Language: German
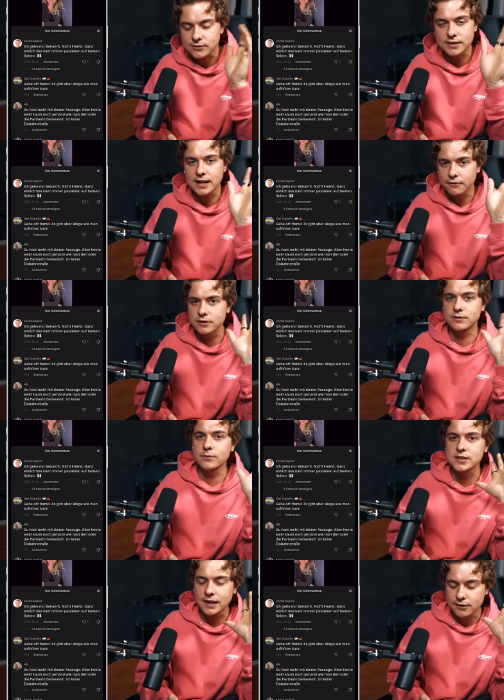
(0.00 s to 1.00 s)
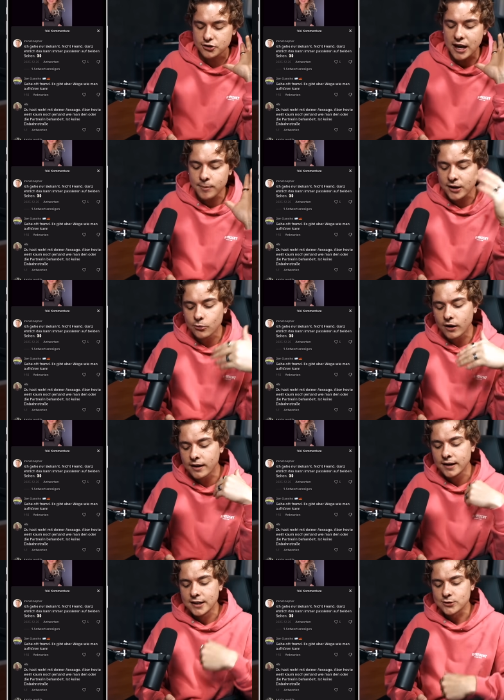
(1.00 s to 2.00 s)
Also ist jetzt kein 40-, 50-Jährigen Shaming, nur
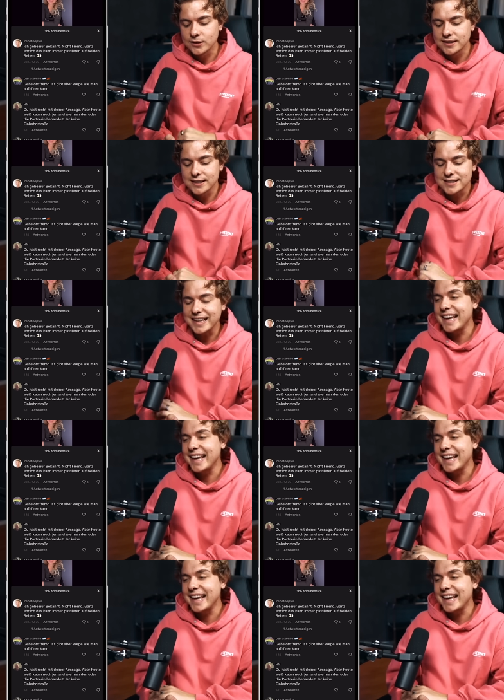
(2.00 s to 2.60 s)
so dieses